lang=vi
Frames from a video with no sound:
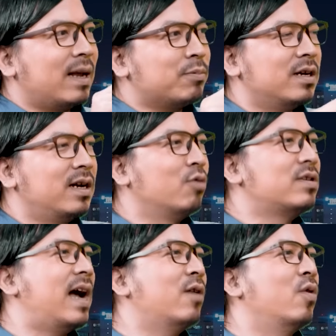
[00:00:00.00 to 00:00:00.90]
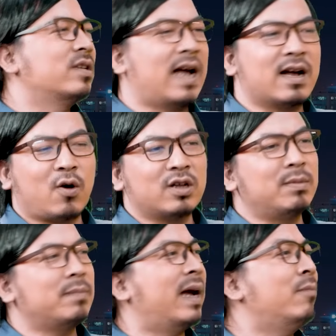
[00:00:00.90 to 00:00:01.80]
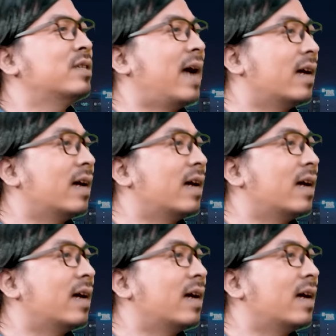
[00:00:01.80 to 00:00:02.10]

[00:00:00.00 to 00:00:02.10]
anh lắp từ đầu trang cuối trang coi như mất bén một